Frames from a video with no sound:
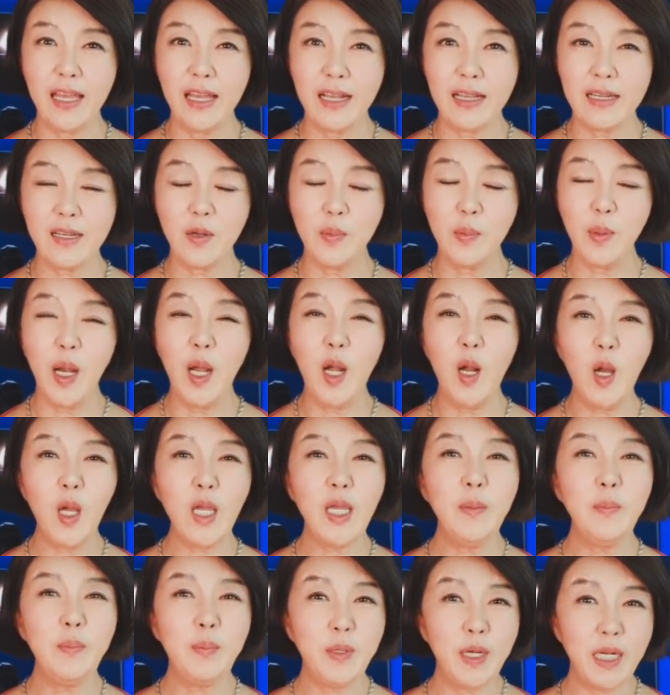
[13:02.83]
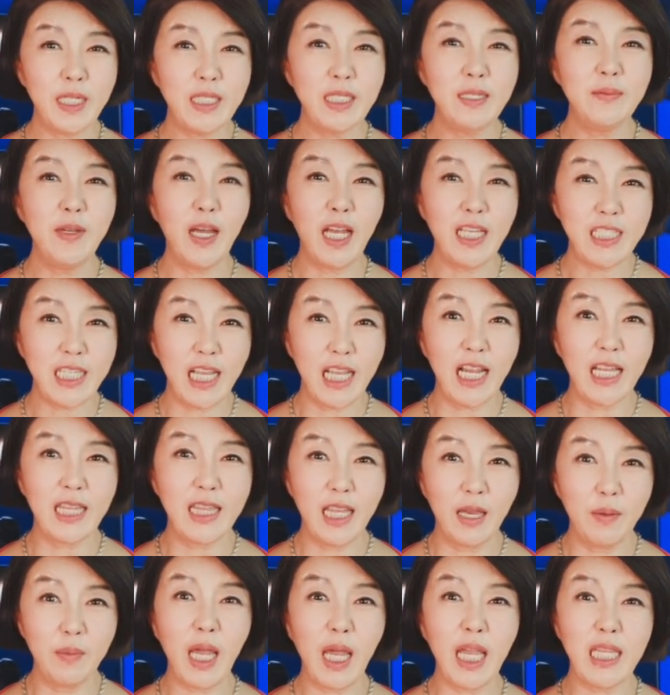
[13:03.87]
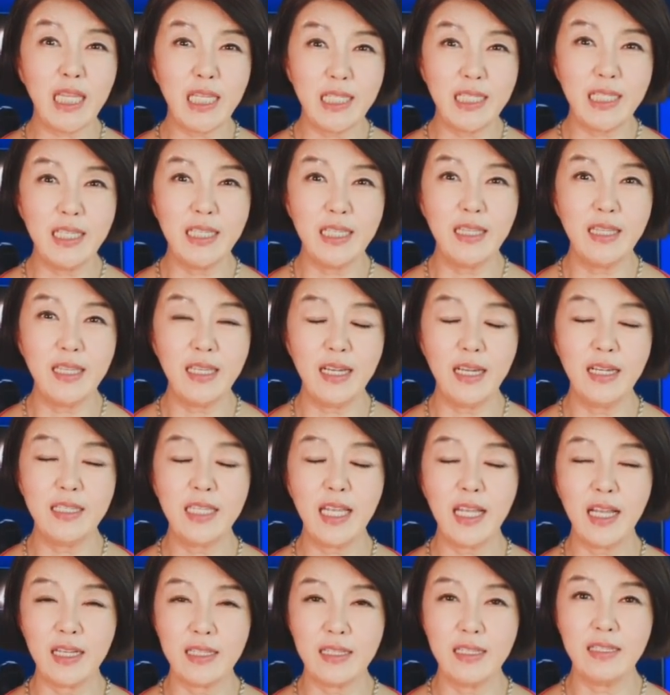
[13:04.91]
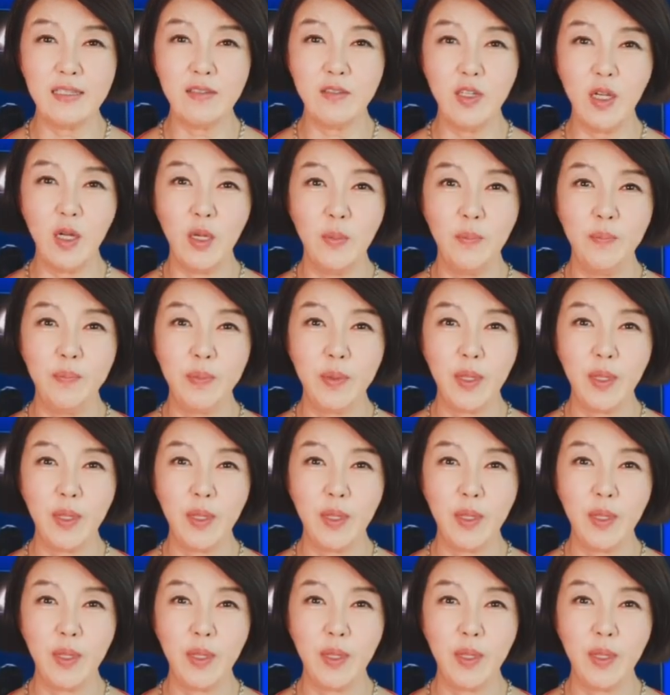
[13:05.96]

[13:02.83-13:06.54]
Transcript: 그리고 별로 임프레시브 하지 않았다. 바이든은 이런 생각 들고요.